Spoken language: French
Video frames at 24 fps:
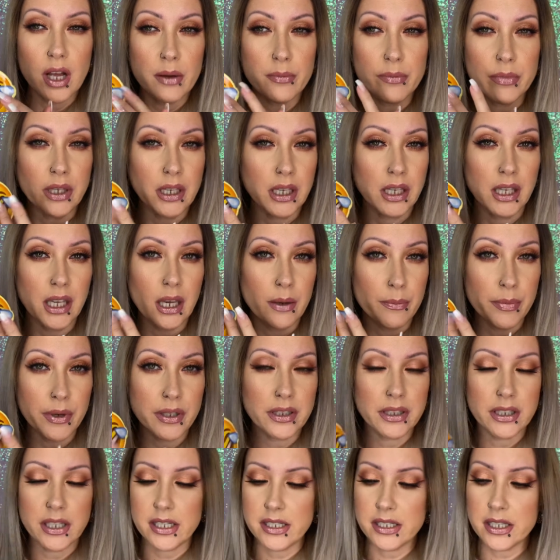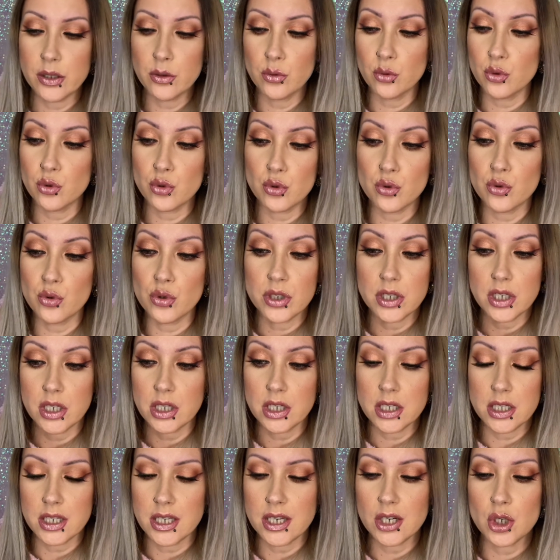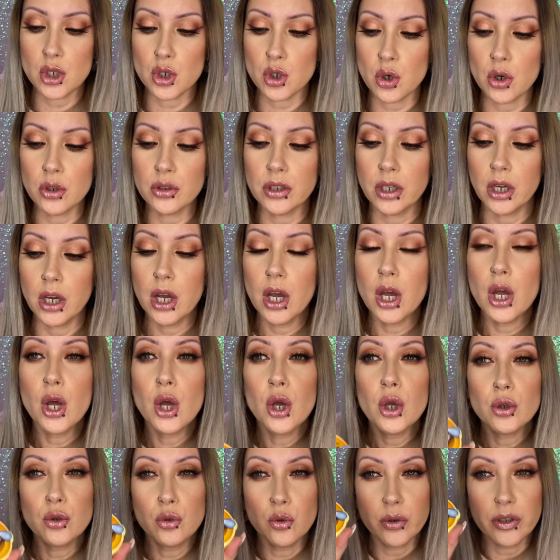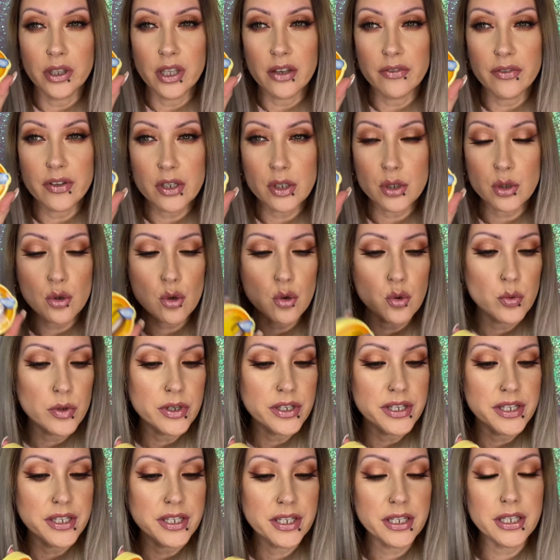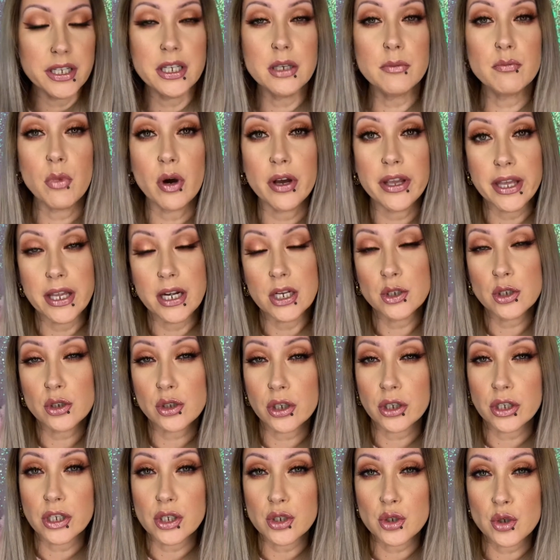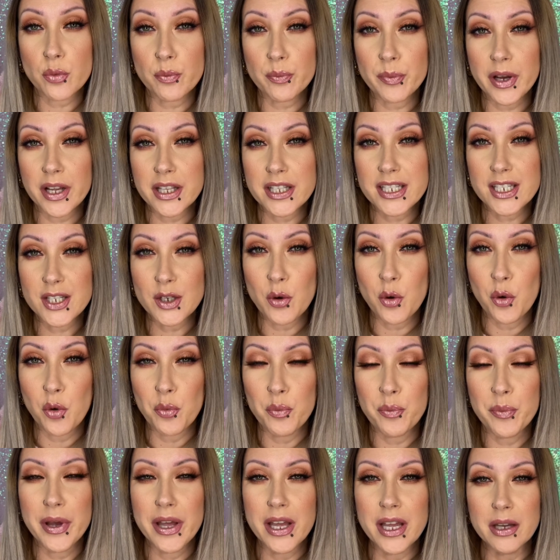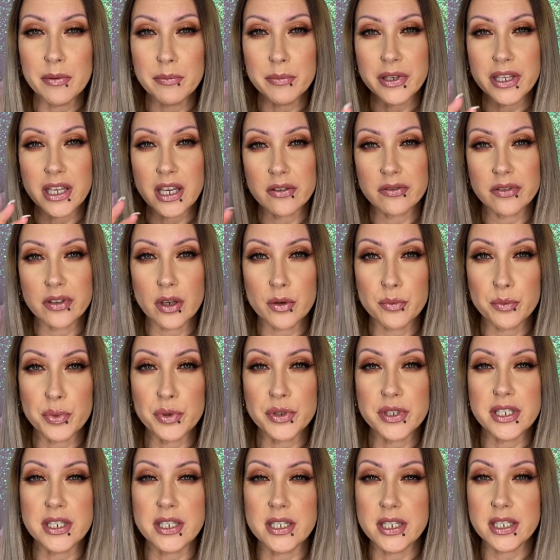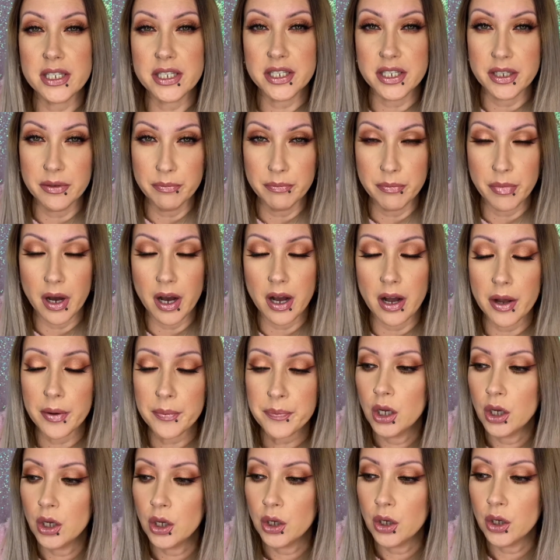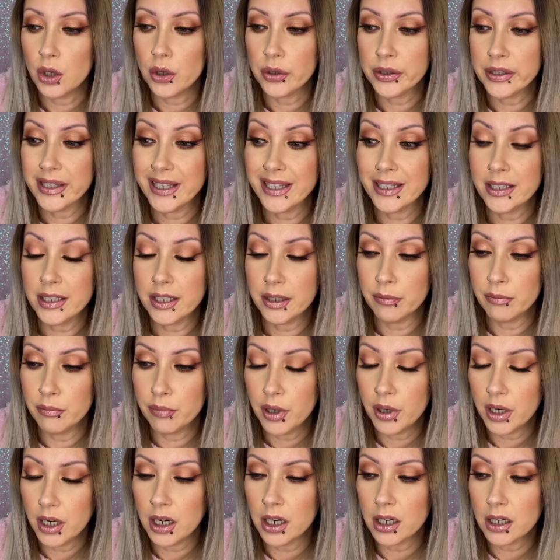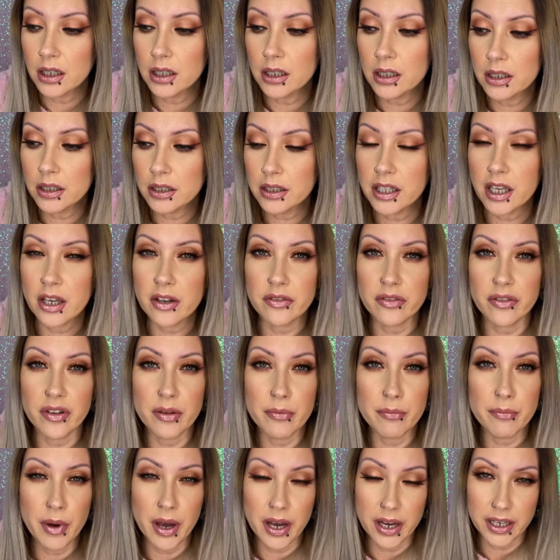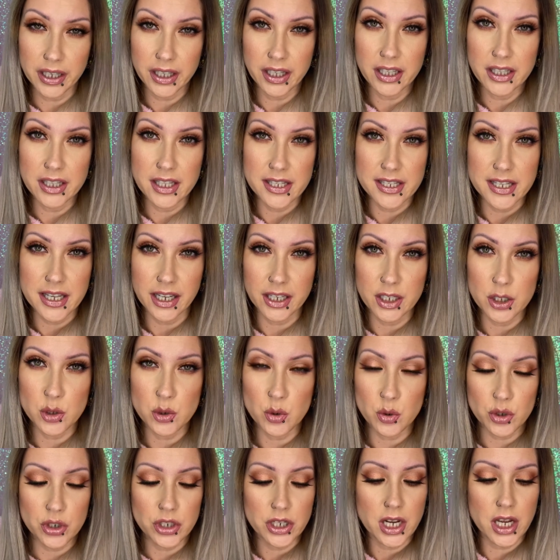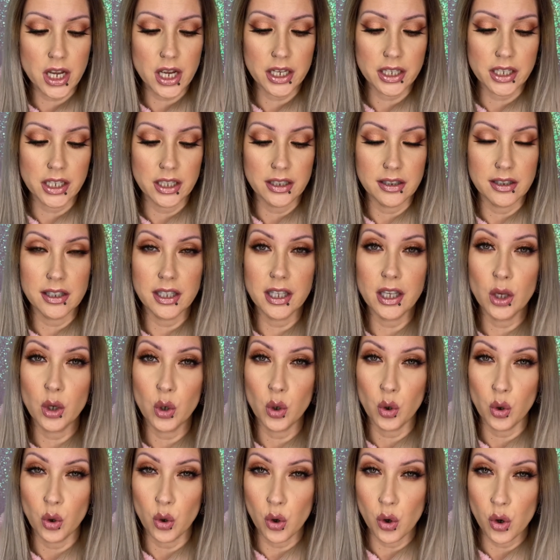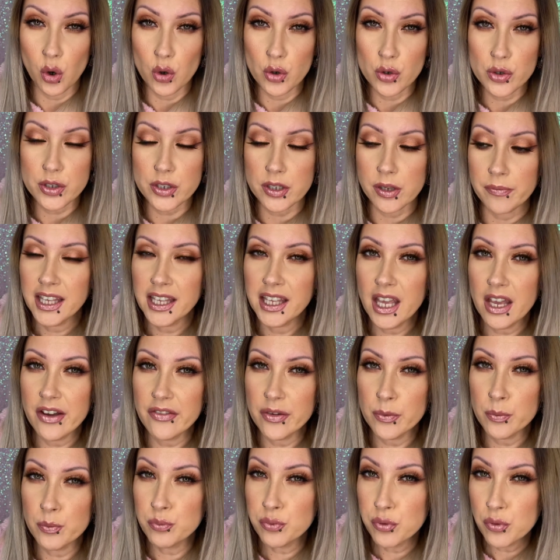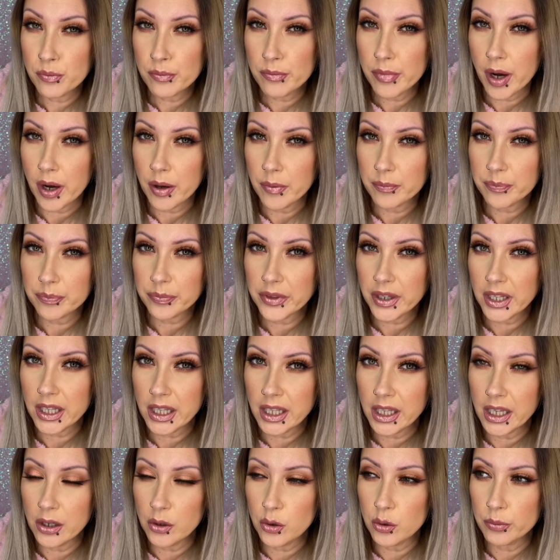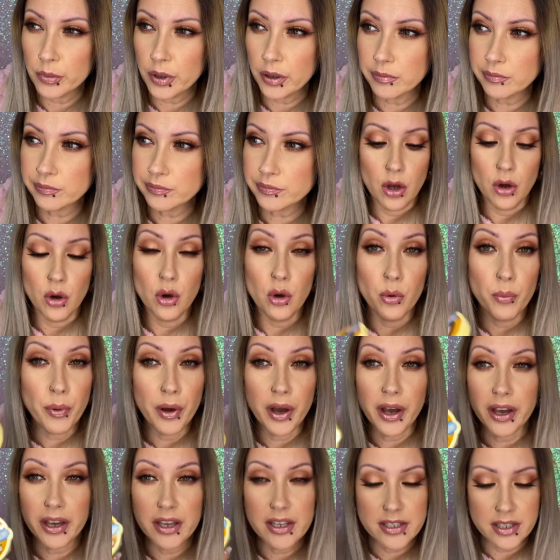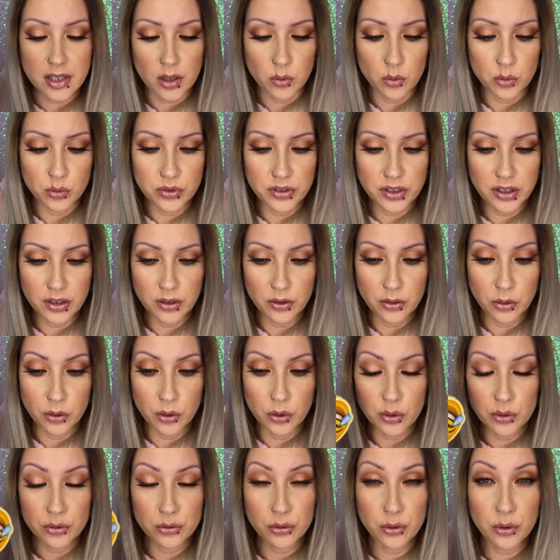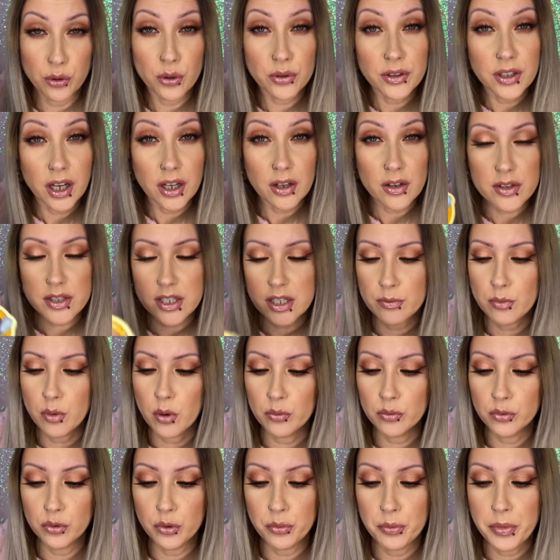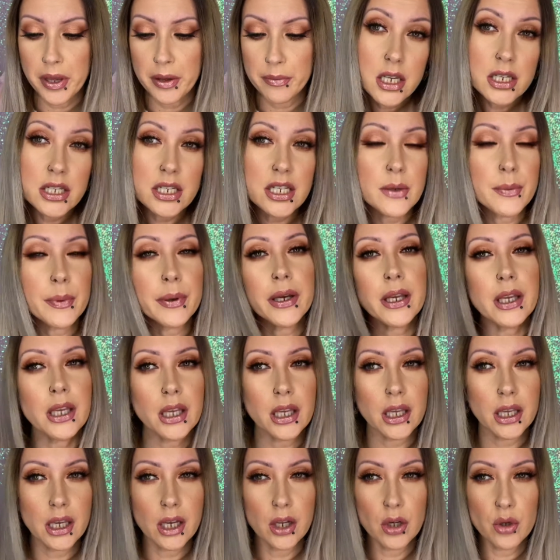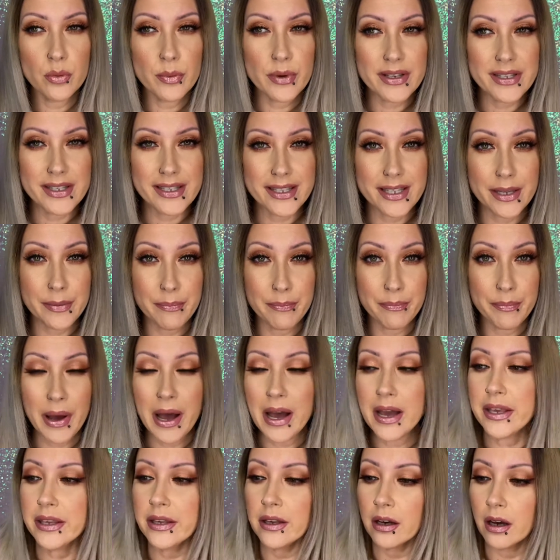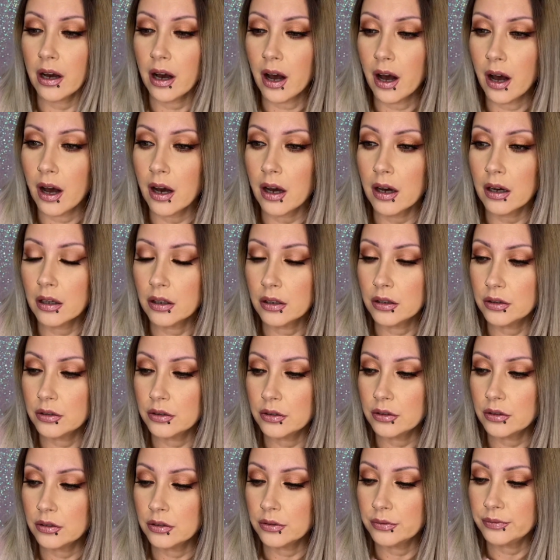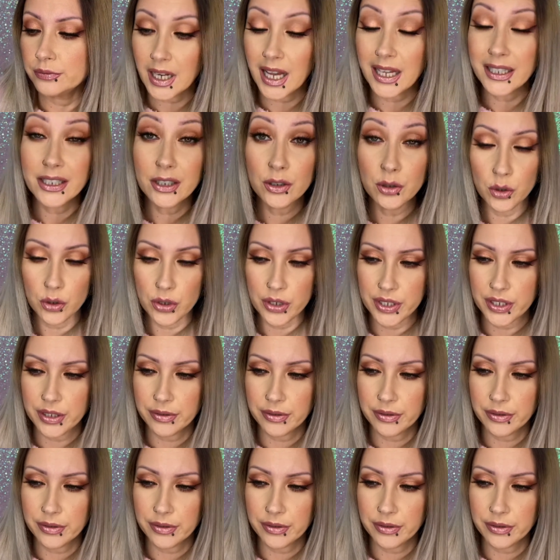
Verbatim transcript: mais il n'y a pas de dessin dessus, c'est jaune. Donc, il y avait celui-ci, bah, il y a les autres qui sont partis au bain, mais il y avait un petit Simba euh, qui était blanc, il y avait Marie des Aristochats qui était rose, il y avait Pumba également. Euh, pareil, ça coûtait euh, que dalle ces bombes de bain. J'ai pris également ces pailles en, en inox.